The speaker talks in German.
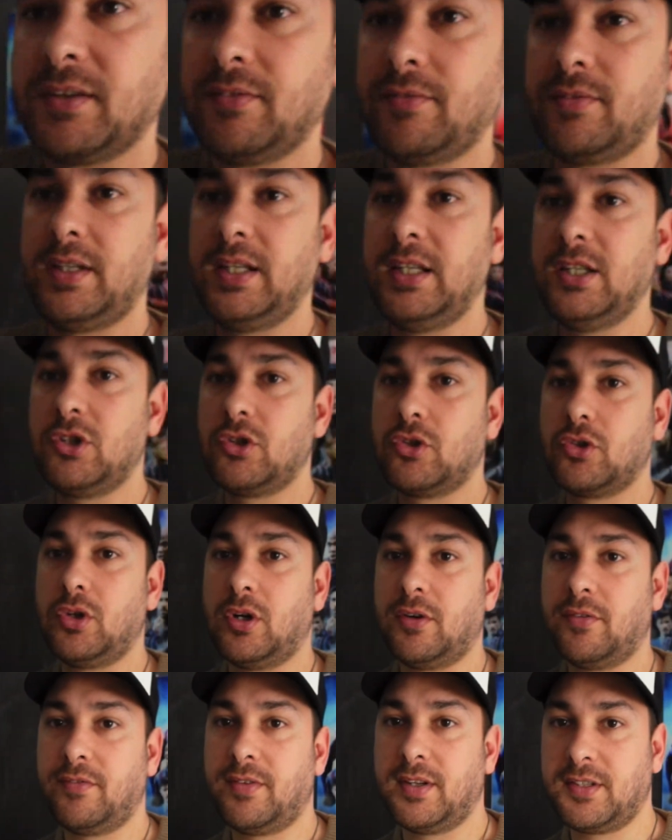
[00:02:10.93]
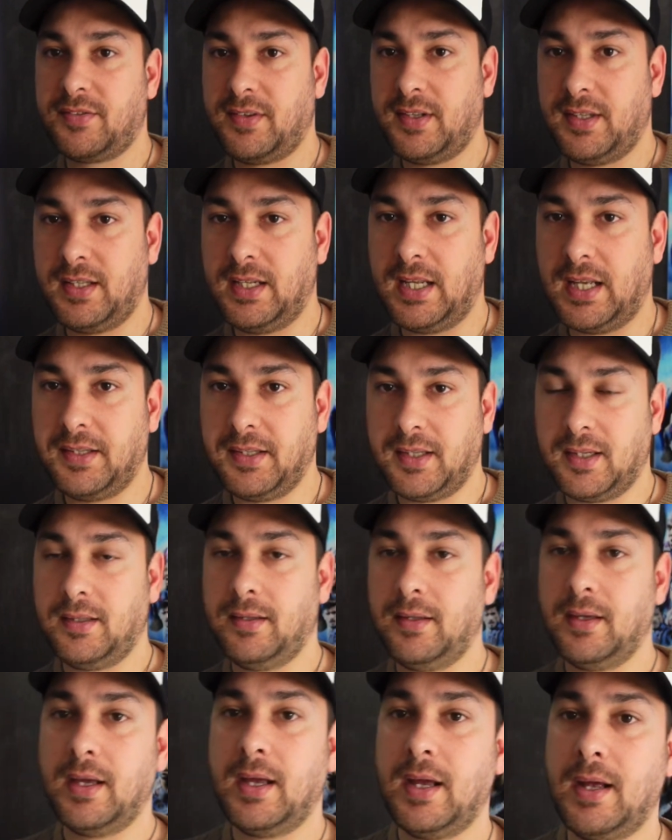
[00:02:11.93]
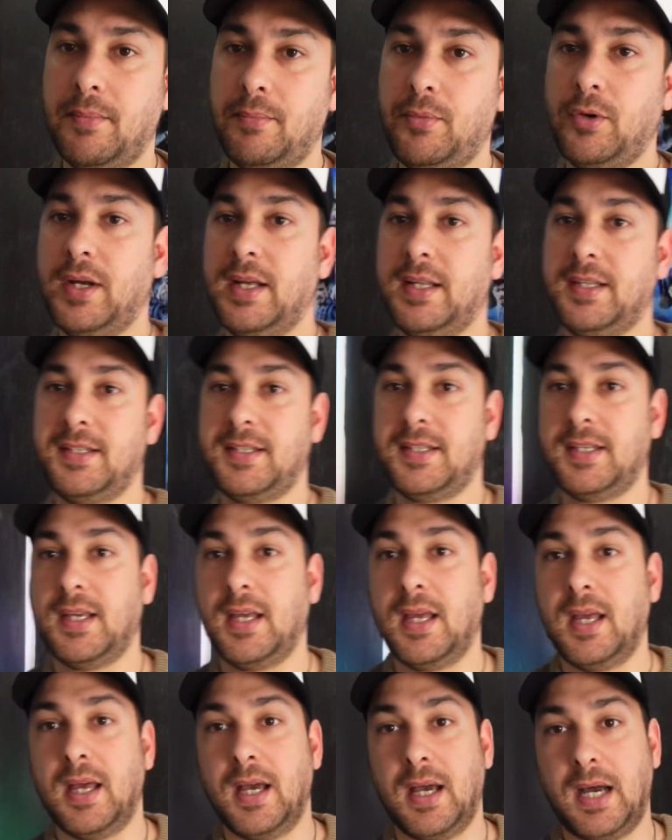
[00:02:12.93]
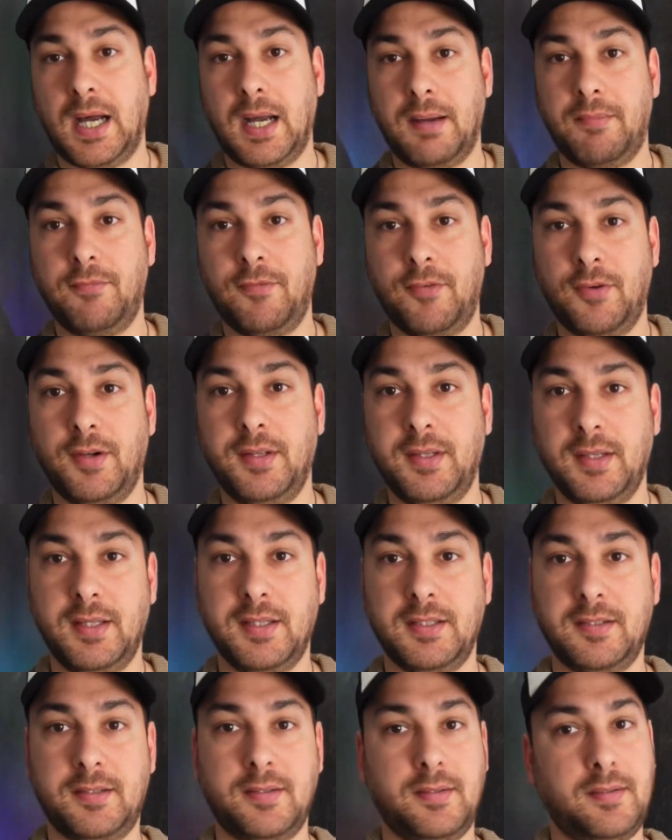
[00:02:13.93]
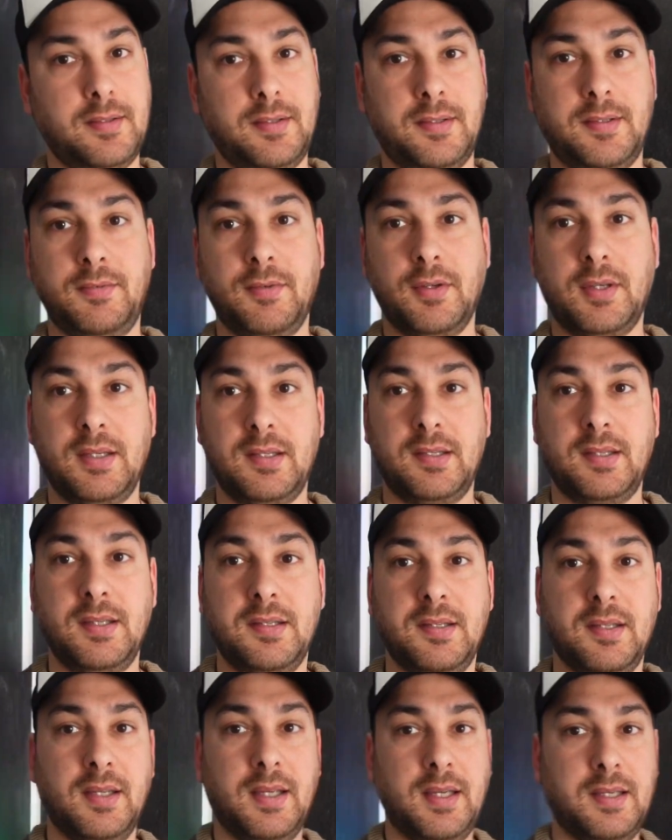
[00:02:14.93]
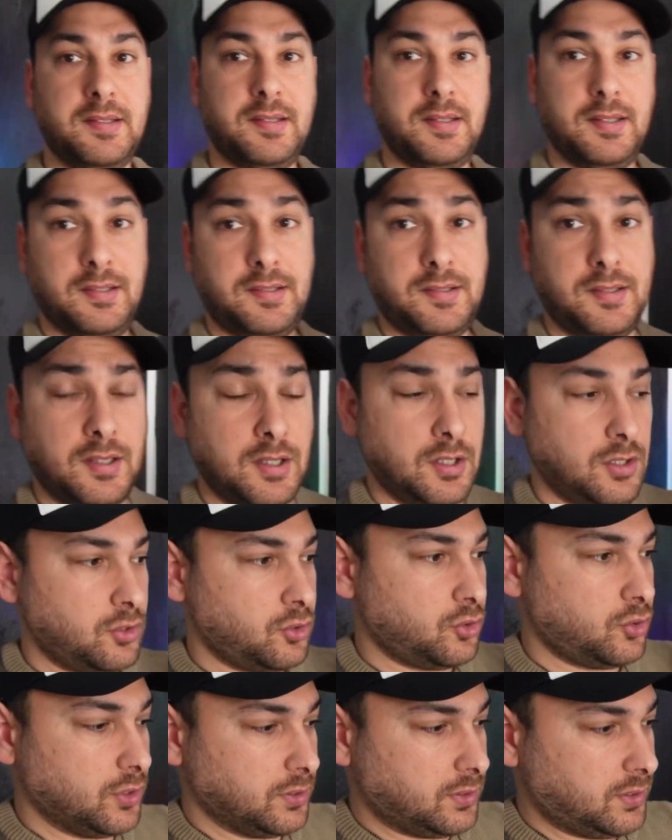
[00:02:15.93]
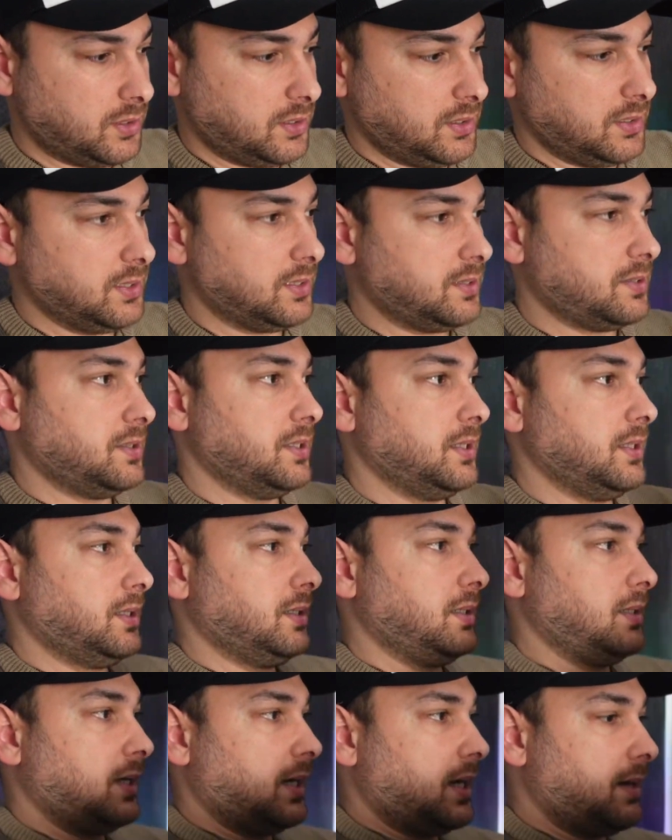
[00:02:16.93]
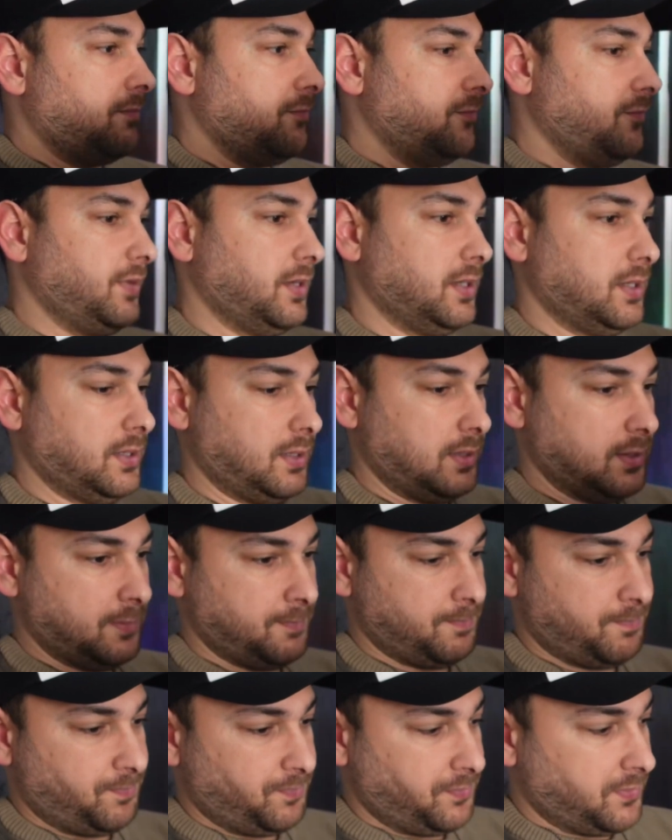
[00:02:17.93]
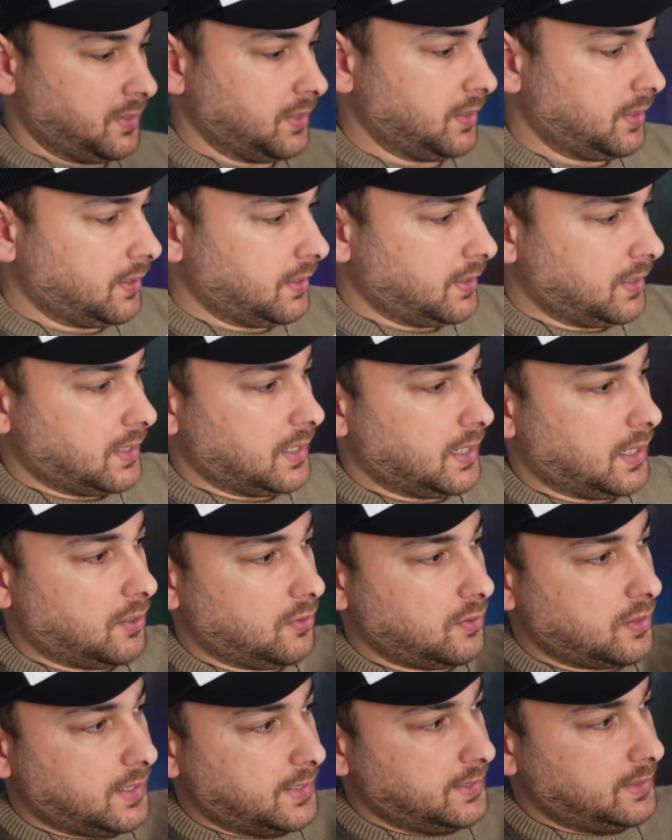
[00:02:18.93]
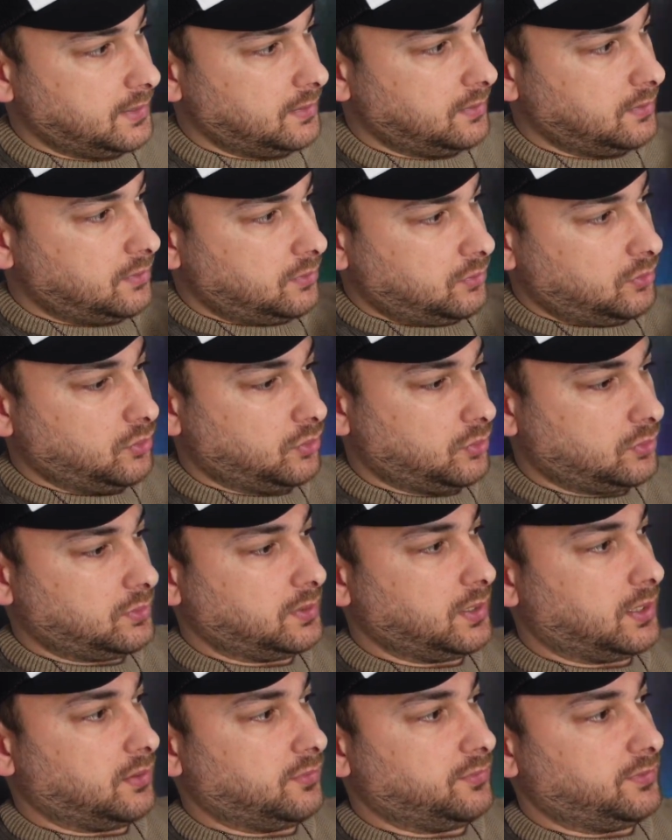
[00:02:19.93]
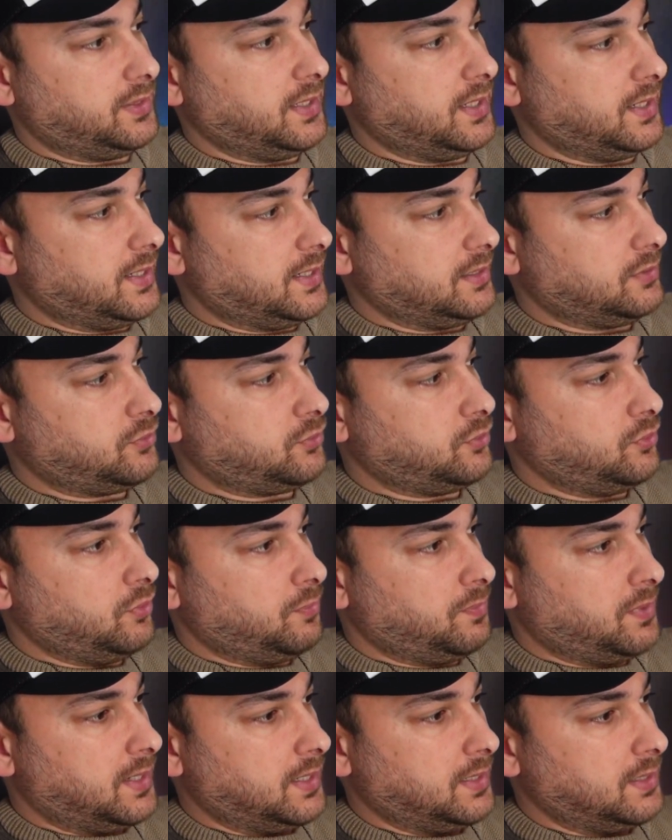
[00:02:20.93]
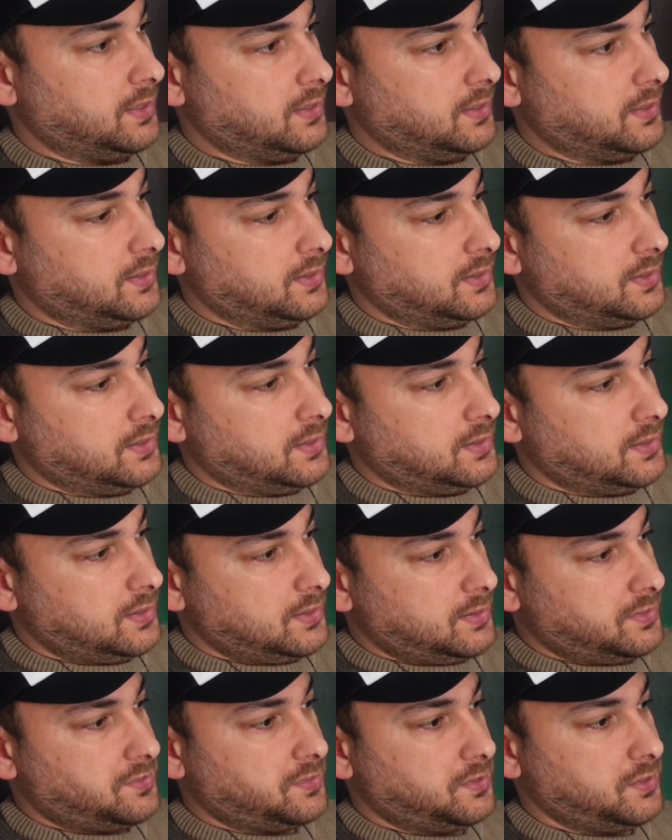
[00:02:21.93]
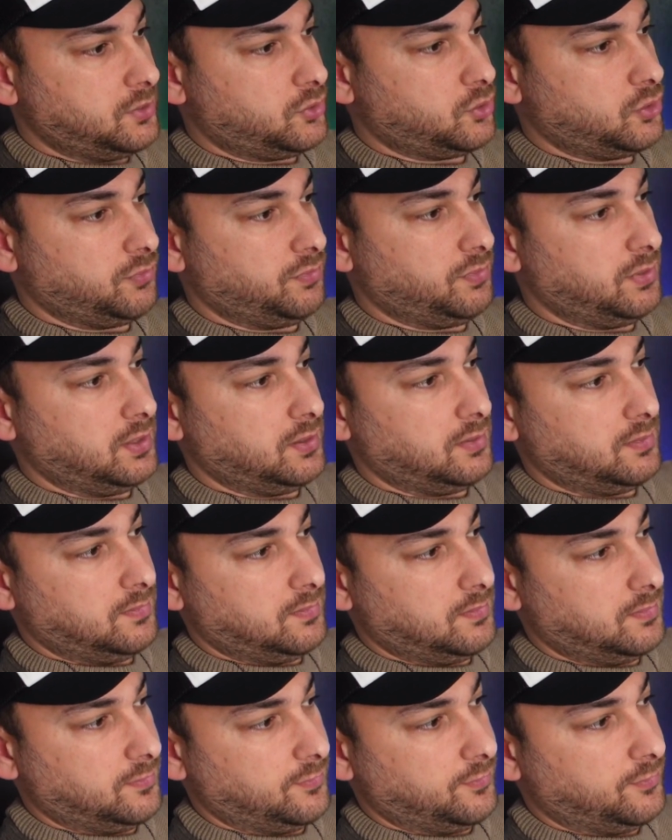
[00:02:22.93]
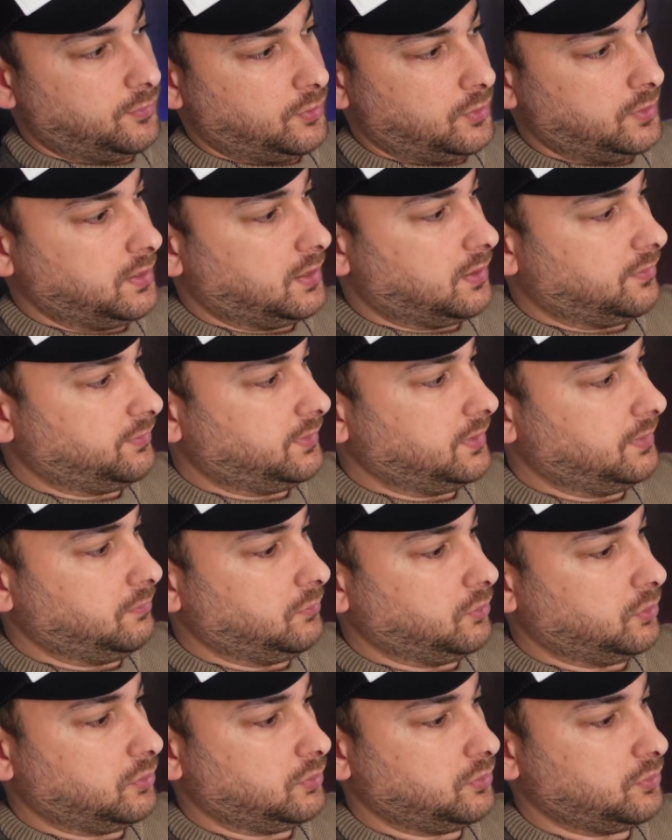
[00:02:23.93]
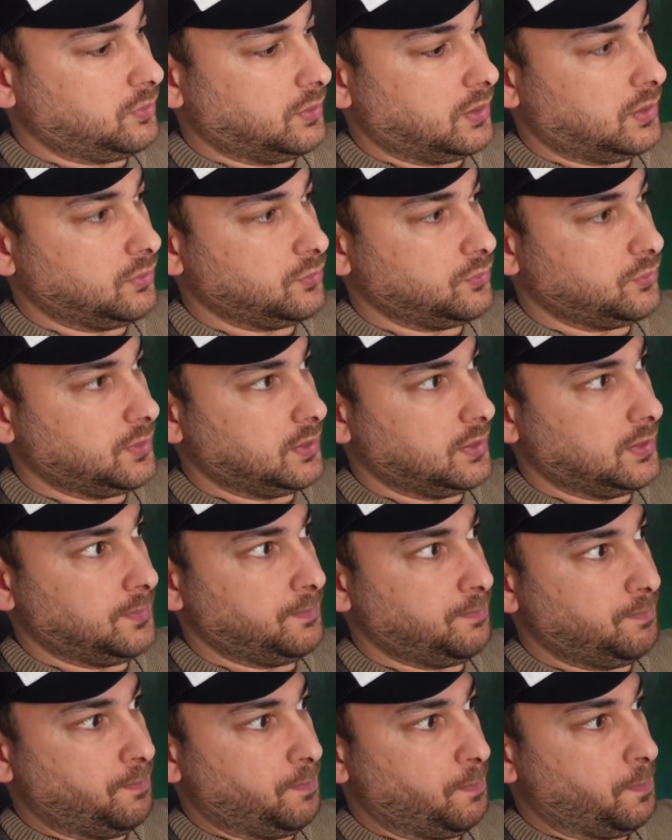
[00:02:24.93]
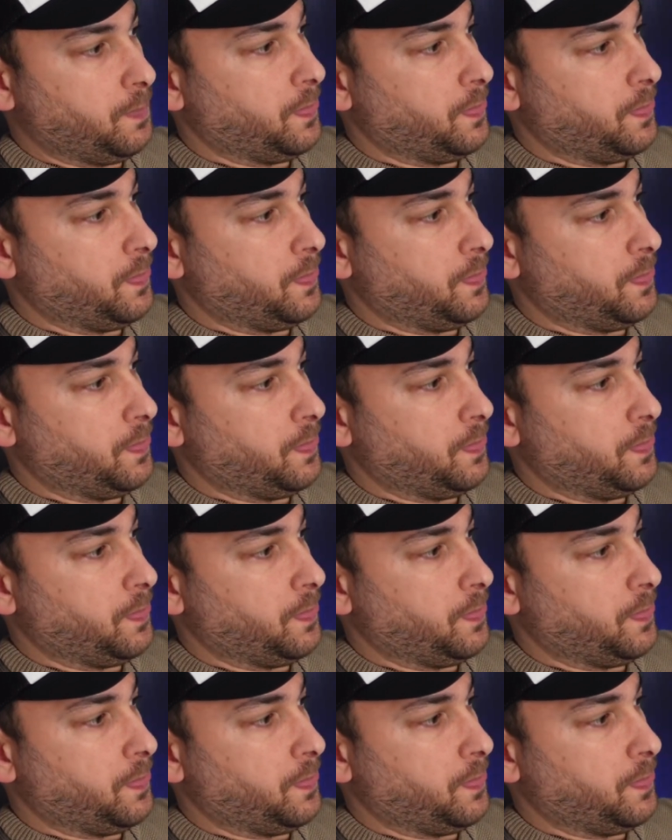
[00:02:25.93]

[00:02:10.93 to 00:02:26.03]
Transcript: Fließstoff, was wir in den anderen Brands haben, Freunde. Das ist wirklich sehr, sehr nice. Es stört dich nichts. Hinten haben wir hier auch einen Druck drauf, der ganz normal ist. Nicht so wie vorne auf dem Druck so aus ähm,